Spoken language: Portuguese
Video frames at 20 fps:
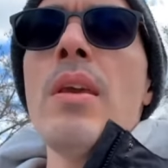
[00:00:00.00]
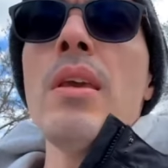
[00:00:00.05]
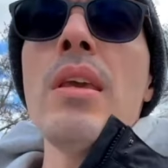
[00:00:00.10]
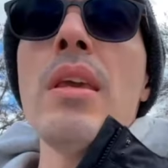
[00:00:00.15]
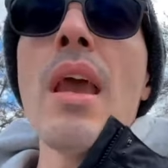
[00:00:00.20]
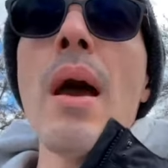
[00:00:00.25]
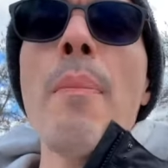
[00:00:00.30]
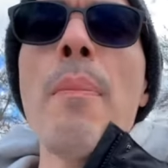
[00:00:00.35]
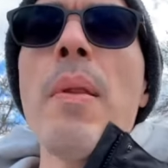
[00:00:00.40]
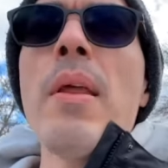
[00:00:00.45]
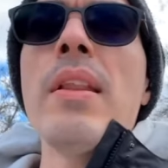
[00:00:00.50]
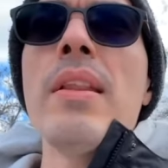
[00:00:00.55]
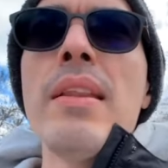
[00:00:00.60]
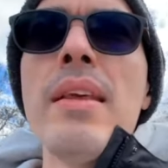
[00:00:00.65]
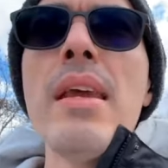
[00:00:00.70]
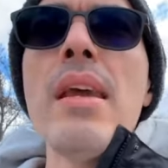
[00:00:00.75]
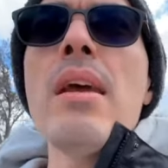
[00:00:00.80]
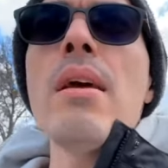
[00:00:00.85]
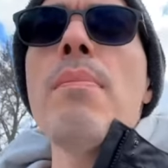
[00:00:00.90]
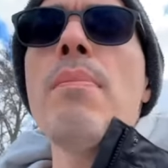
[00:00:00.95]
e
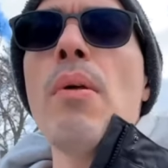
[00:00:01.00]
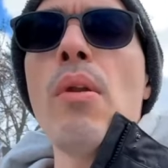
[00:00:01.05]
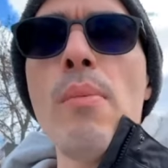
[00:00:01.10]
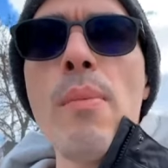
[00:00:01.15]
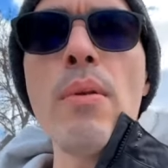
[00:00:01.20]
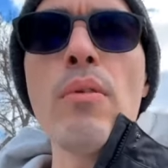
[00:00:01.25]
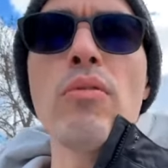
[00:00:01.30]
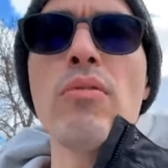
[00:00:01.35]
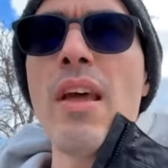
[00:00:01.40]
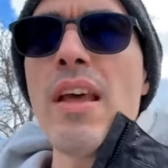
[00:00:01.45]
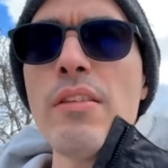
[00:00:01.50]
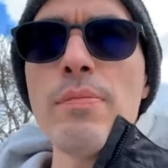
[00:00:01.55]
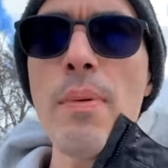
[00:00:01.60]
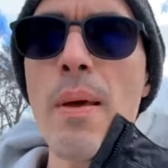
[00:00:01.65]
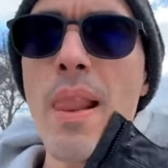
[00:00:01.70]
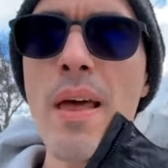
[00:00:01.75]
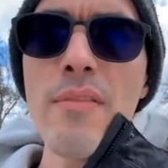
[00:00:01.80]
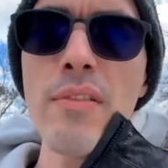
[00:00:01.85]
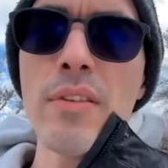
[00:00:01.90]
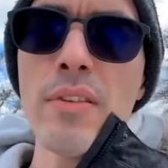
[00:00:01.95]
aprender pelo menos 10
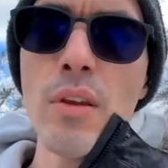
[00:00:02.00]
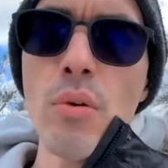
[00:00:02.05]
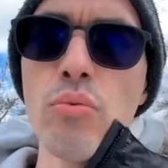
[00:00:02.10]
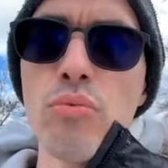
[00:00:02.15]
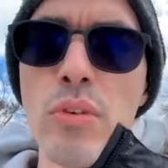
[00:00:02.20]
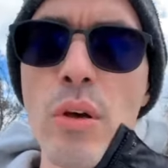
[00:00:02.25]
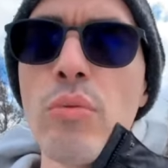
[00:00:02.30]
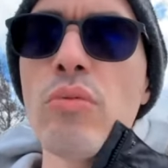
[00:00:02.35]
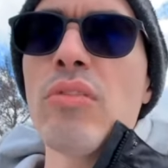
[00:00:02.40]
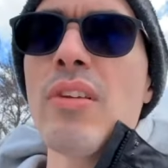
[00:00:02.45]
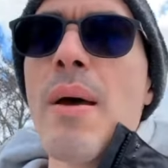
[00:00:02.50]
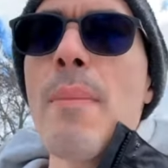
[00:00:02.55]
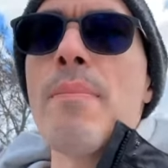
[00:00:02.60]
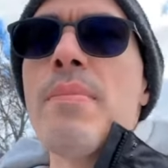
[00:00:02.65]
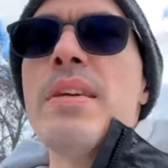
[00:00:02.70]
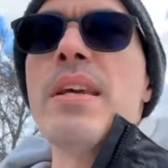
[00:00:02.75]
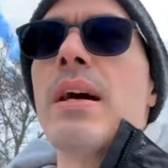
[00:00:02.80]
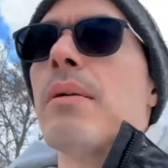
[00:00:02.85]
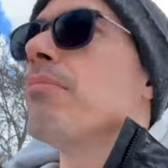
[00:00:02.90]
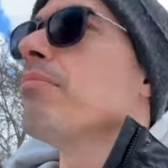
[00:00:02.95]
palavras que eu não
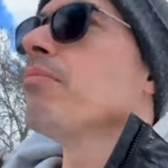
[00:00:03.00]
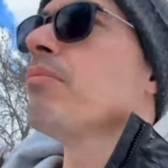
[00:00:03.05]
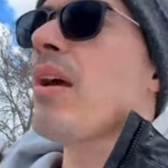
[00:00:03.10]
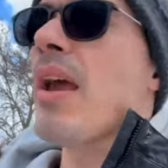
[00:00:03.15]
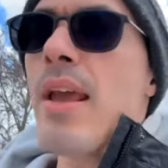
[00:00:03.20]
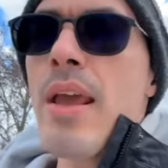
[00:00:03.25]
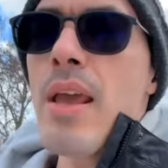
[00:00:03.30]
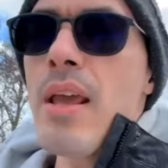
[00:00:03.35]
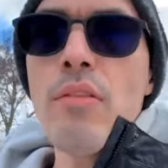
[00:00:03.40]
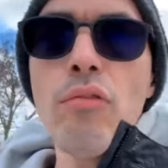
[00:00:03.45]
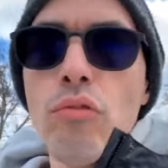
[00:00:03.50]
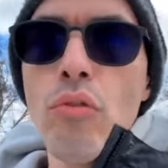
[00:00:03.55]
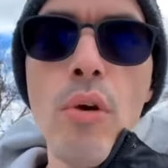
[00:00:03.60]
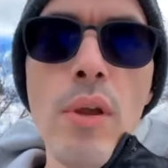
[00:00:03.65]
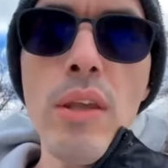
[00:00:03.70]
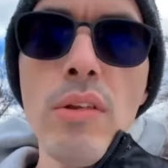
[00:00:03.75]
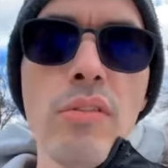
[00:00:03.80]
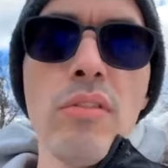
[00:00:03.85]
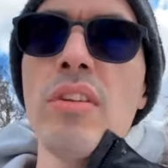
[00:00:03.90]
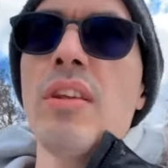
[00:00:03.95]
sabia. É, é, só
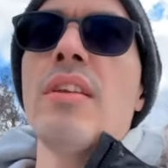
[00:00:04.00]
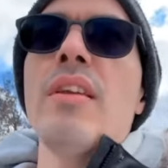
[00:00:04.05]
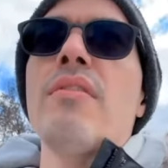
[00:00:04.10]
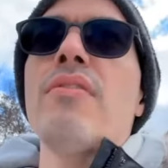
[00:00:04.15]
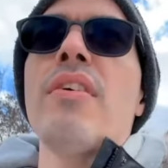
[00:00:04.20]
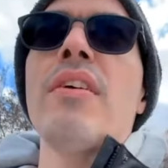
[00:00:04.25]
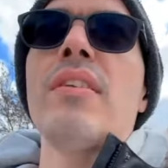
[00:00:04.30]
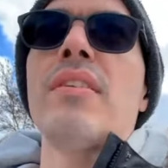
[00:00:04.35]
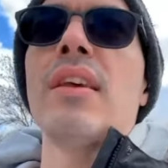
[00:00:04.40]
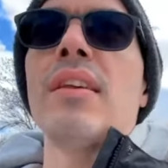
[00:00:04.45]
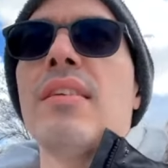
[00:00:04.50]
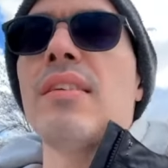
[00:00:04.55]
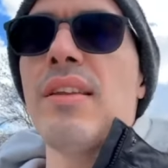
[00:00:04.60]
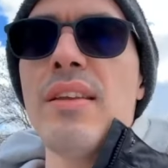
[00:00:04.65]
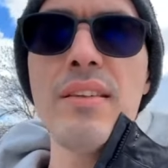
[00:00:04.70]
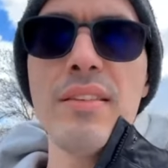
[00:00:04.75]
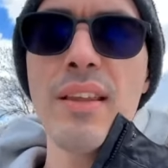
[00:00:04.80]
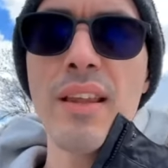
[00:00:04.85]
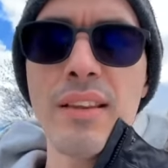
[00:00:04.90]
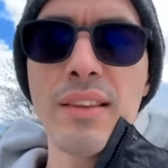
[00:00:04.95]
isso que você tem que fazer. Você
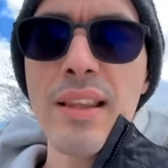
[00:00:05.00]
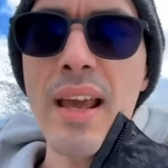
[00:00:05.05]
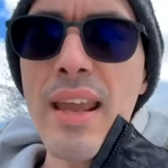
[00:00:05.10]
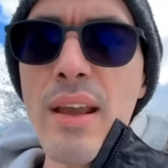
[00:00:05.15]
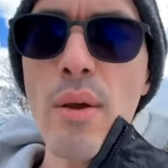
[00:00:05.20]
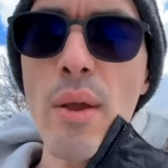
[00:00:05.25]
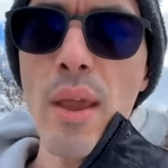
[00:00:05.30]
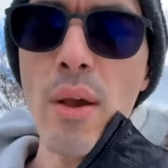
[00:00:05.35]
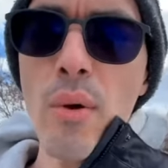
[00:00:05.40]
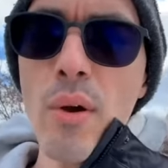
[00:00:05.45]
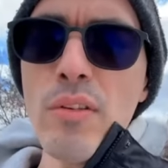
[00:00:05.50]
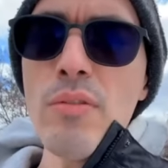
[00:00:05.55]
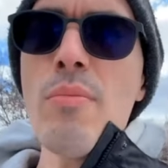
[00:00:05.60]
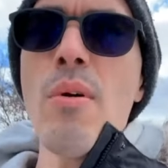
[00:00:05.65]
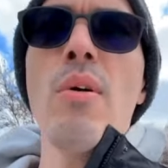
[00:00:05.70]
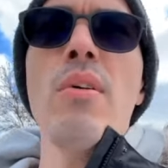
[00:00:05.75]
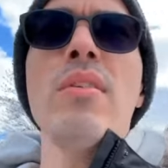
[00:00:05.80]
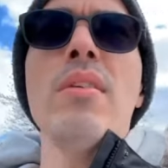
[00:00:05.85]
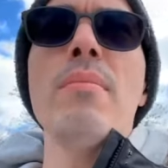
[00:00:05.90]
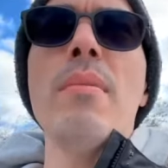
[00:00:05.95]
tem que sentar, é, é quase uma
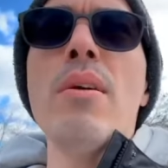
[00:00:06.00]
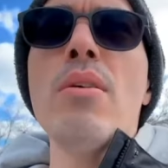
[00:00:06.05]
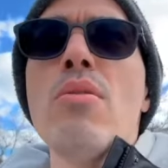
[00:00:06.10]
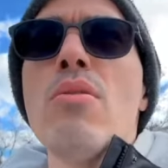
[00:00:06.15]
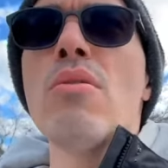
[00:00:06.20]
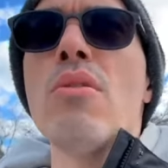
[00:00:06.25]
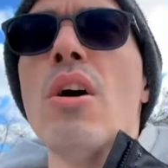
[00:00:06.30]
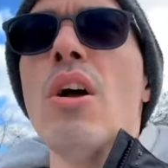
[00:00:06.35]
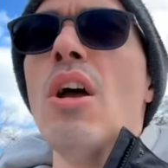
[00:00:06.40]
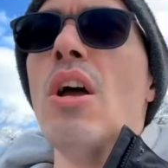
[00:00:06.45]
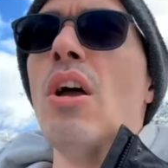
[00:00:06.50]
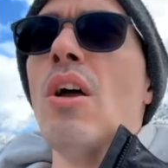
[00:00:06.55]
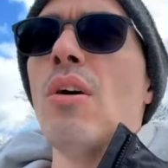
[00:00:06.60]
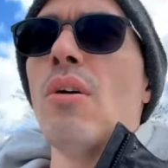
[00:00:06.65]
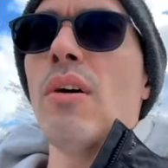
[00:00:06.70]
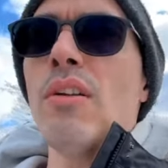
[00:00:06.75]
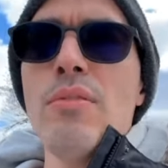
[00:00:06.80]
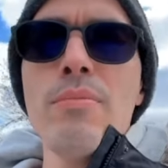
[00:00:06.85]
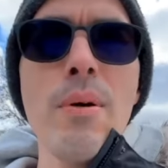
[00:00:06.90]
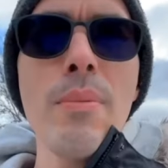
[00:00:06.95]
coisa meio.
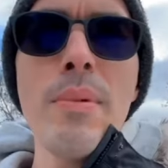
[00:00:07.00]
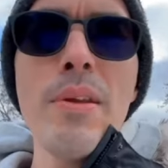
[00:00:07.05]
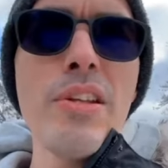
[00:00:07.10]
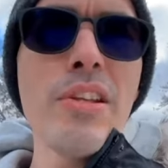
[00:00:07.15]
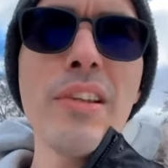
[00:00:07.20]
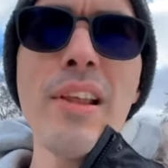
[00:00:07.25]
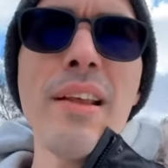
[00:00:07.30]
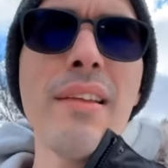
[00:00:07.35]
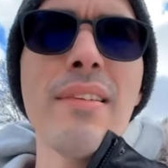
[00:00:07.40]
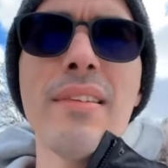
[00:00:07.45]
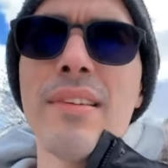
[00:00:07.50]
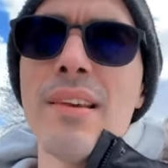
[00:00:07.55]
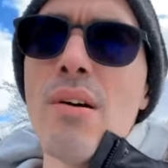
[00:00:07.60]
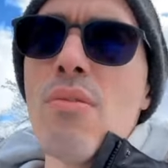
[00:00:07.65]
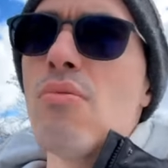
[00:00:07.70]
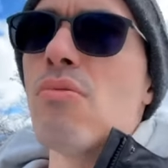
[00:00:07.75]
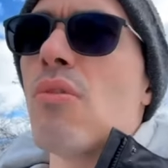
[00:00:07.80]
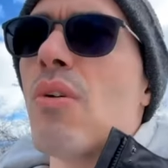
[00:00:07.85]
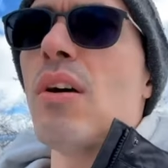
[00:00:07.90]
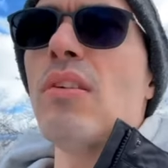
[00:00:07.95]
quase uma
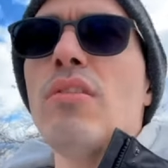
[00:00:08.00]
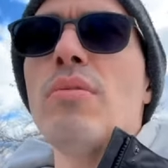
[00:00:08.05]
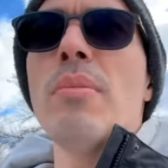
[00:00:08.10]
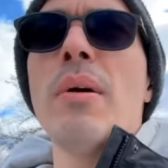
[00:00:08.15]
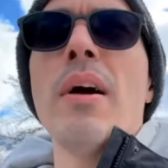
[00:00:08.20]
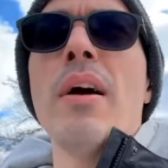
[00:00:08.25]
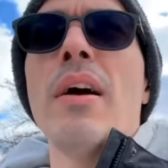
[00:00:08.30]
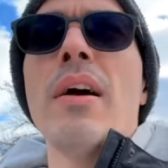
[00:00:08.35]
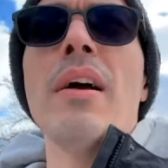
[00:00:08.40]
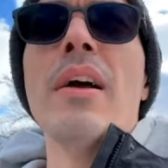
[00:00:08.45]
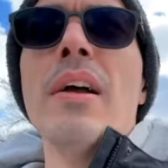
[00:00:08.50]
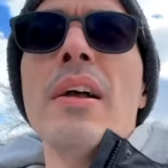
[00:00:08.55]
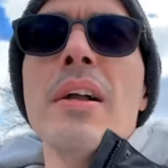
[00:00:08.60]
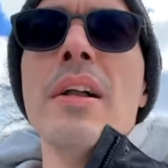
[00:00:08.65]
meditação, quase uma.